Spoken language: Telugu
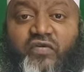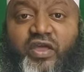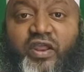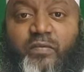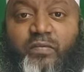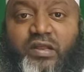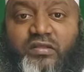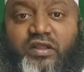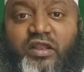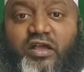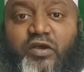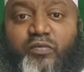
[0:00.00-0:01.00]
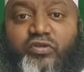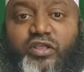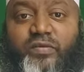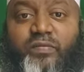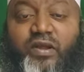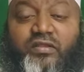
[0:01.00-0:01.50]
వేరే భర్త
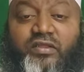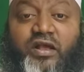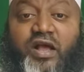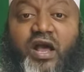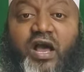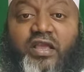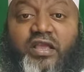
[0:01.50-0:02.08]
లేకపోతే భర్తగా